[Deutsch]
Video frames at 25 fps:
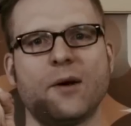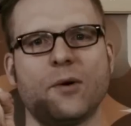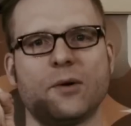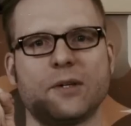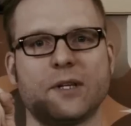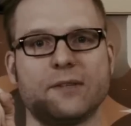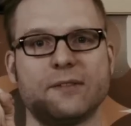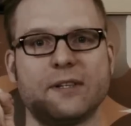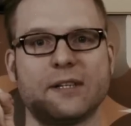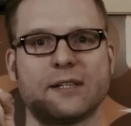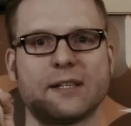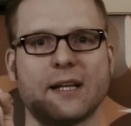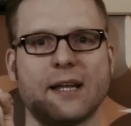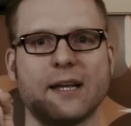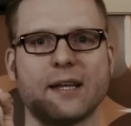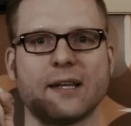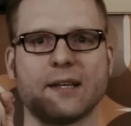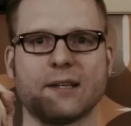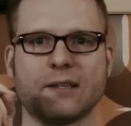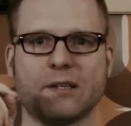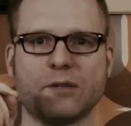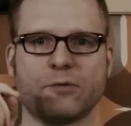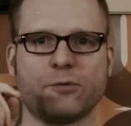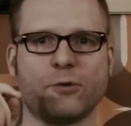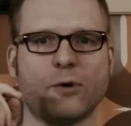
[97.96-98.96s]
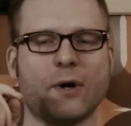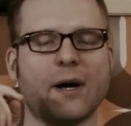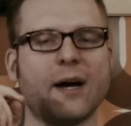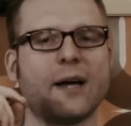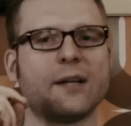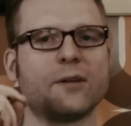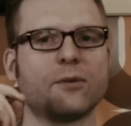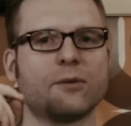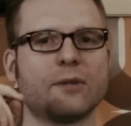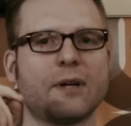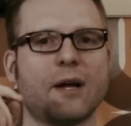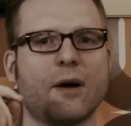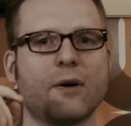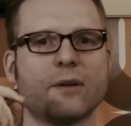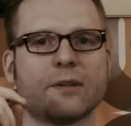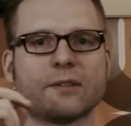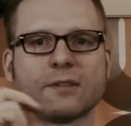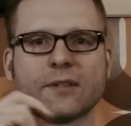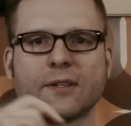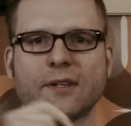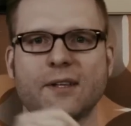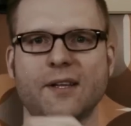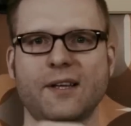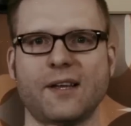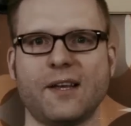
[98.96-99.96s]
Und dann wird gleich die Vorahnung laut,
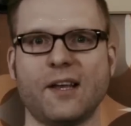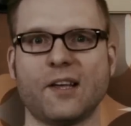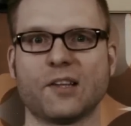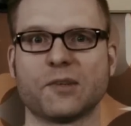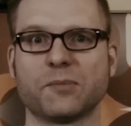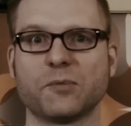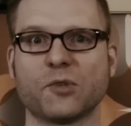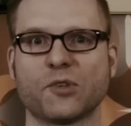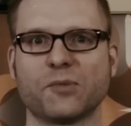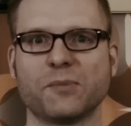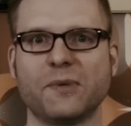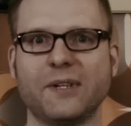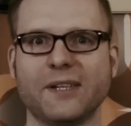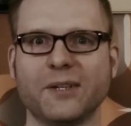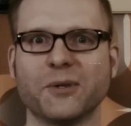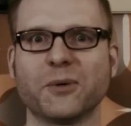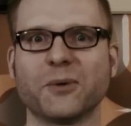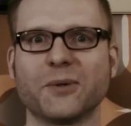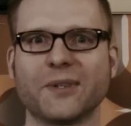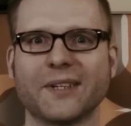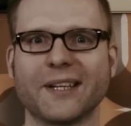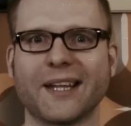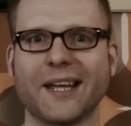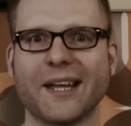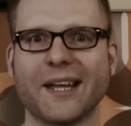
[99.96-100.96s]
es muss Millionen